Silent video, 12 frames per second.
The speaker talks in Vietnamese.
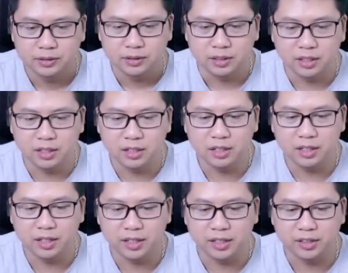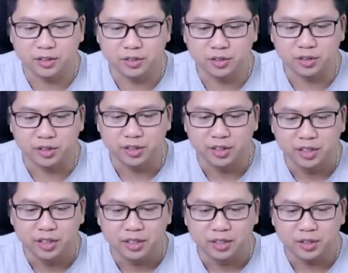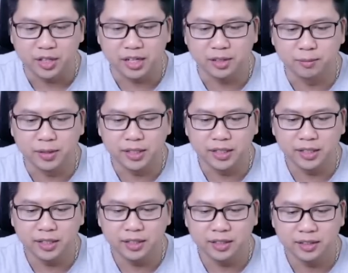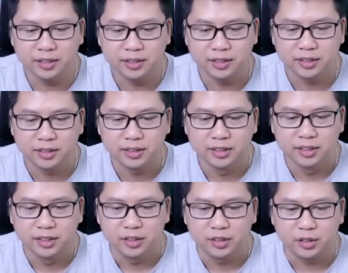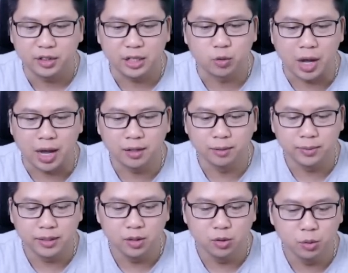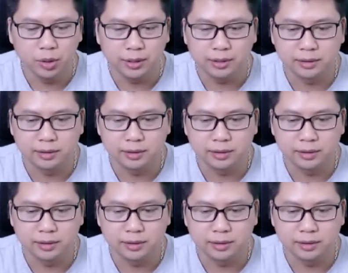Rồi, rồi, rồi, rồi. Nó lại hợp lý. Nó lại quá hợp lý luôn.